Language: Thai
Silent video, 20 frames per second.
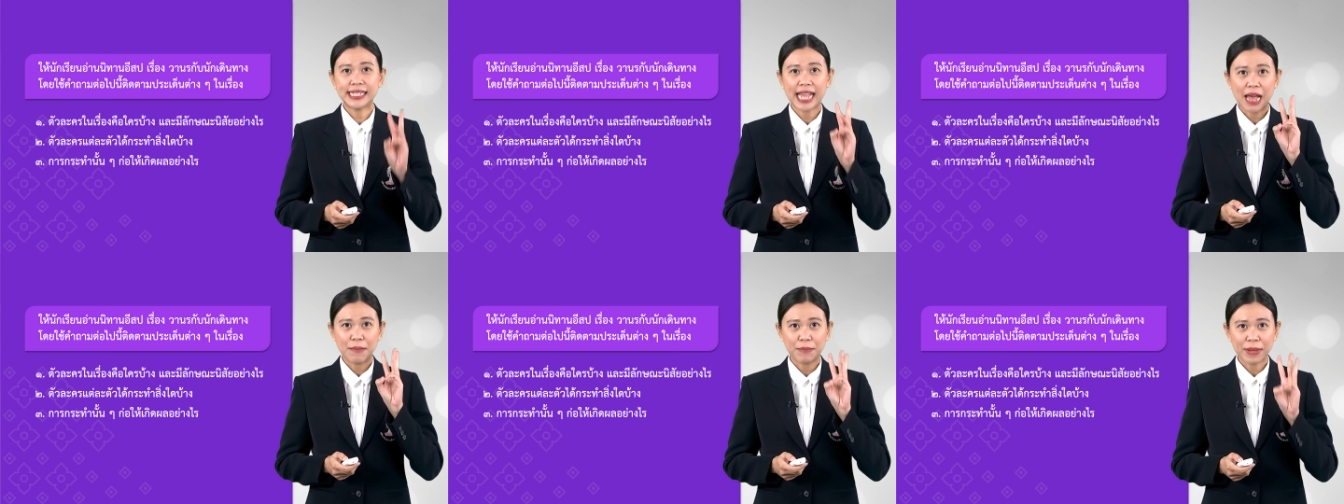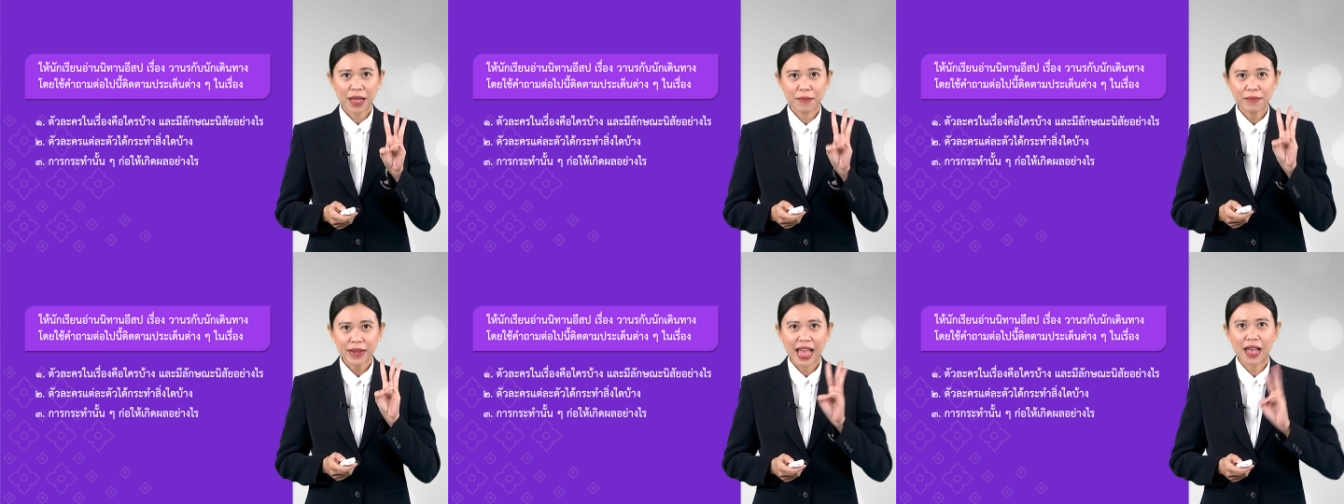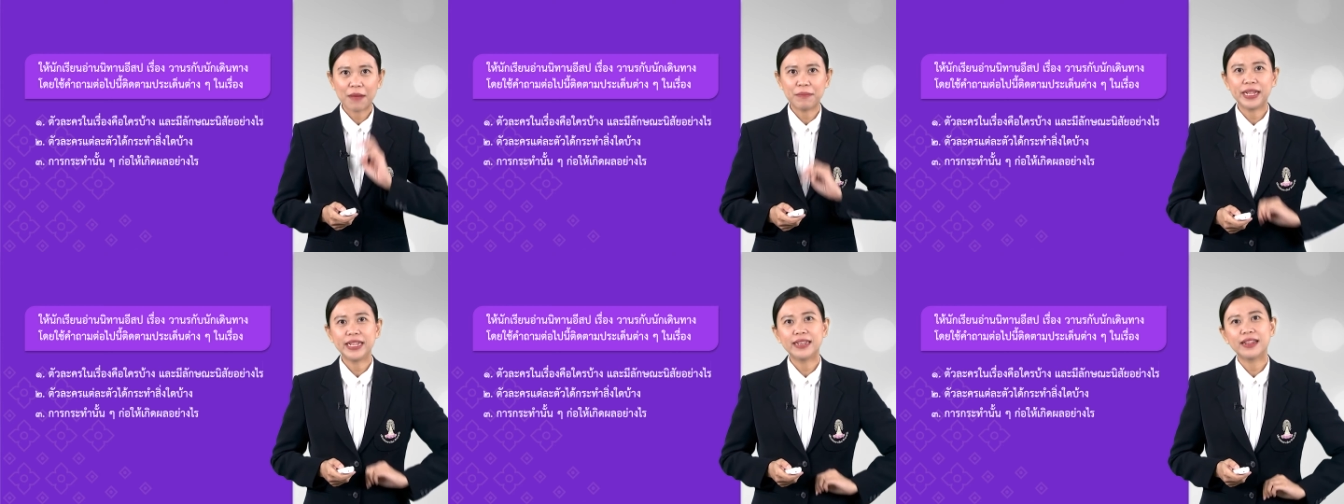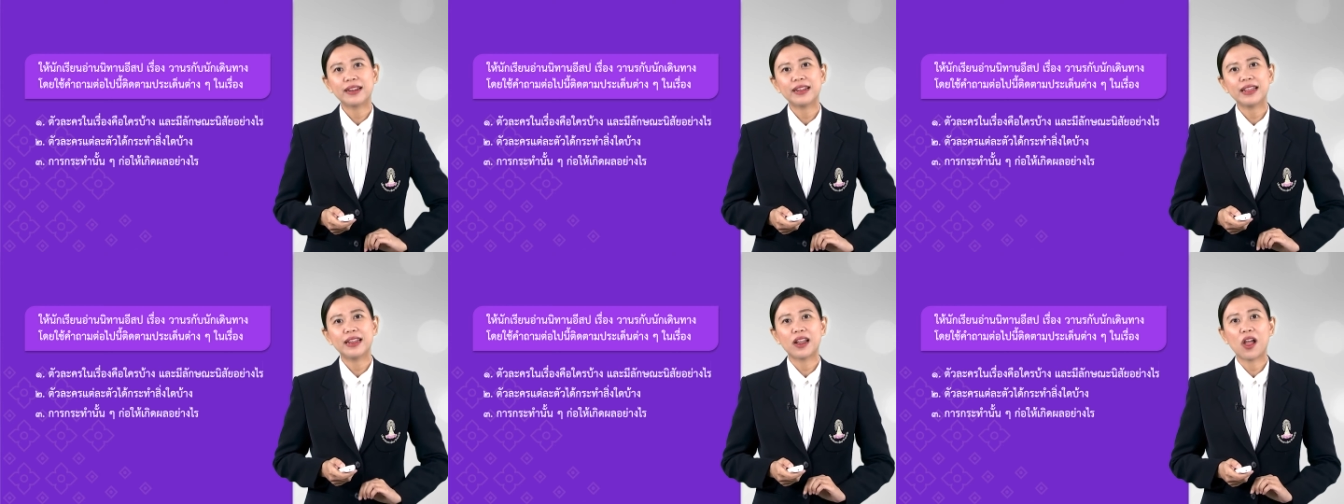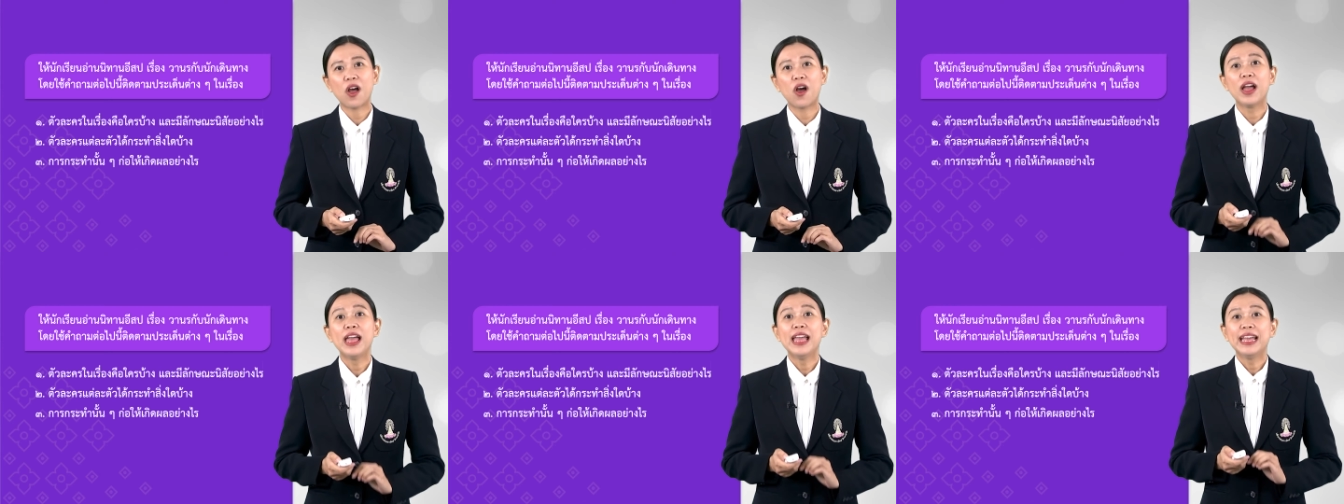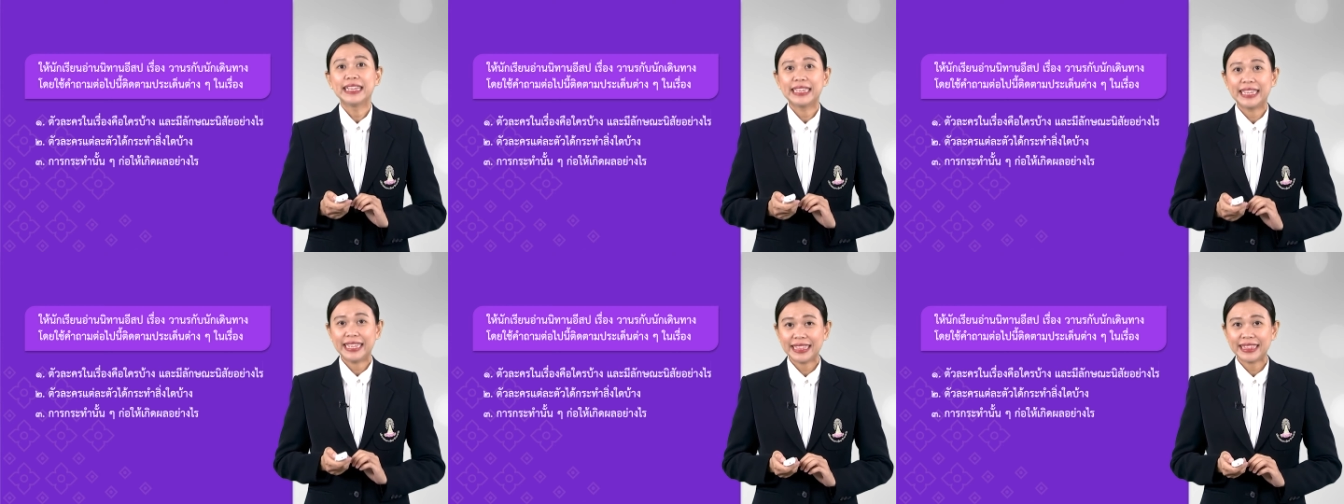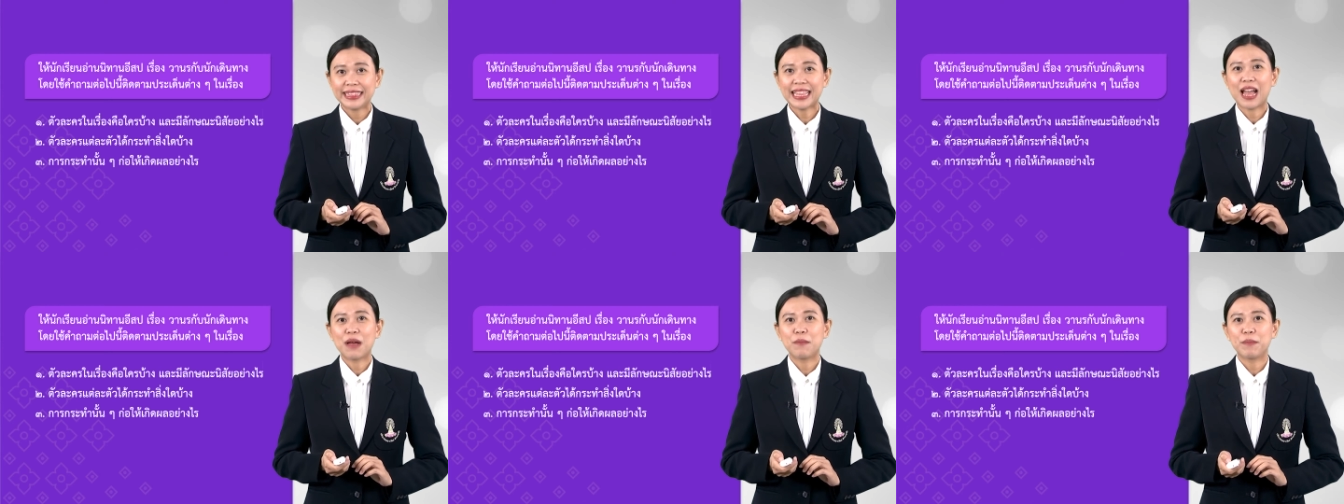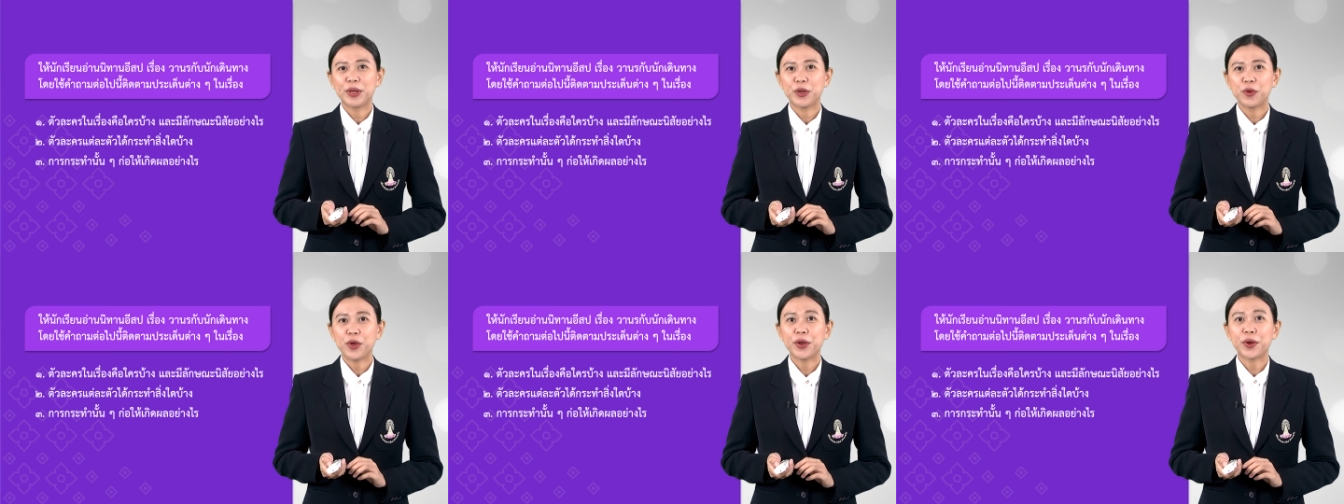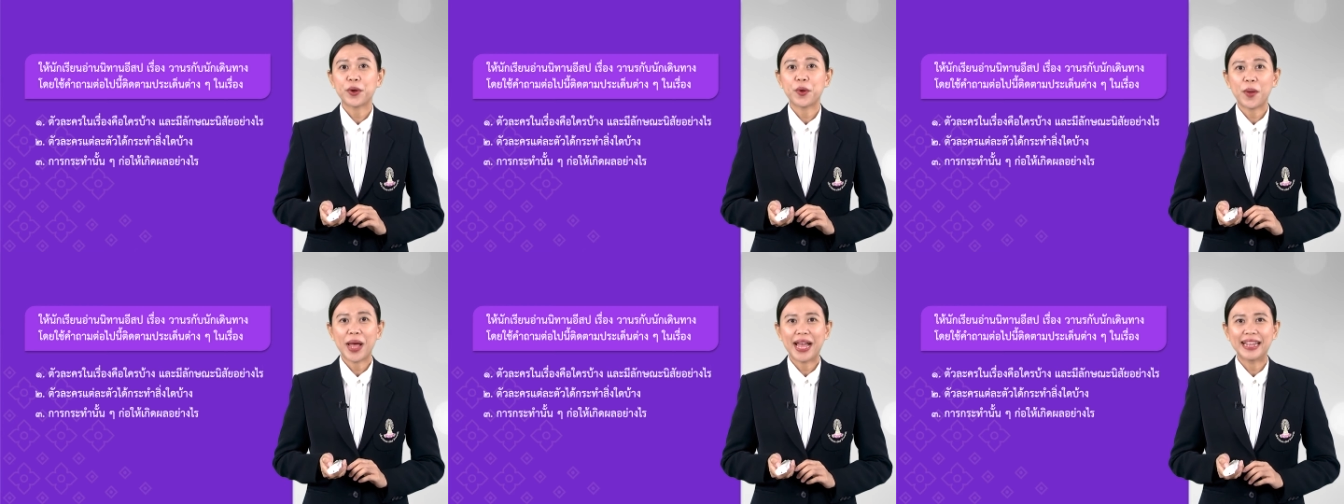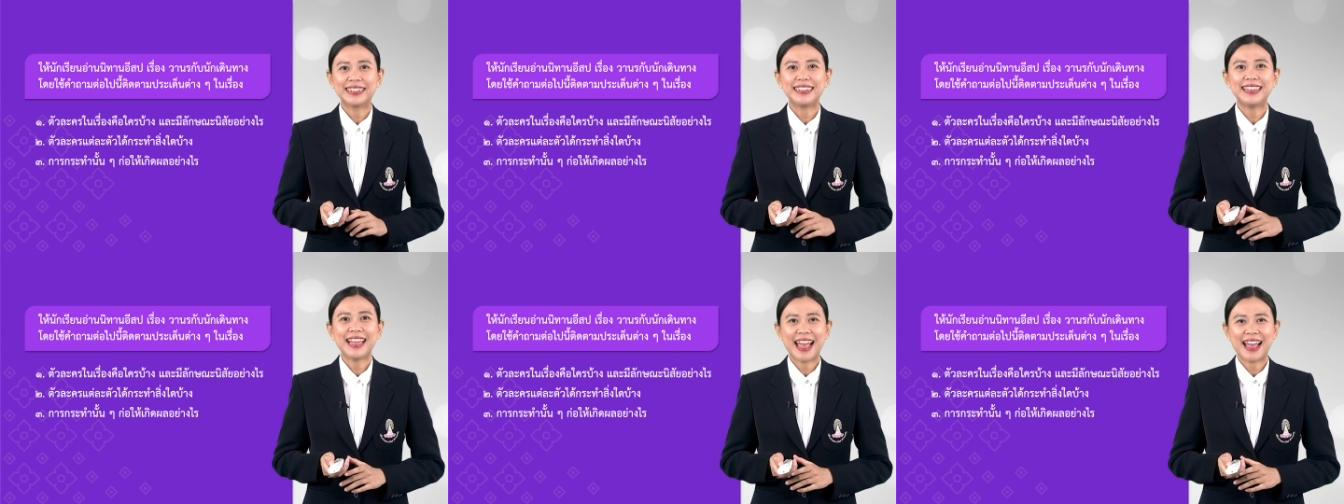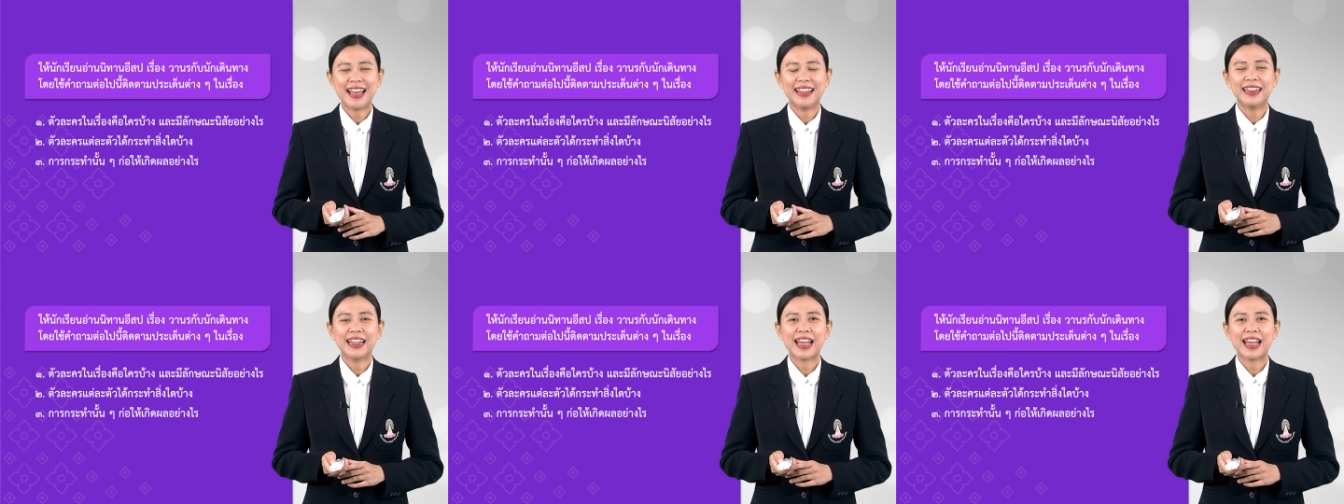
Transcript: 3 คำถามนี้นักเรียนลองคิดตามไปด้วยระหว่างที่อ่าน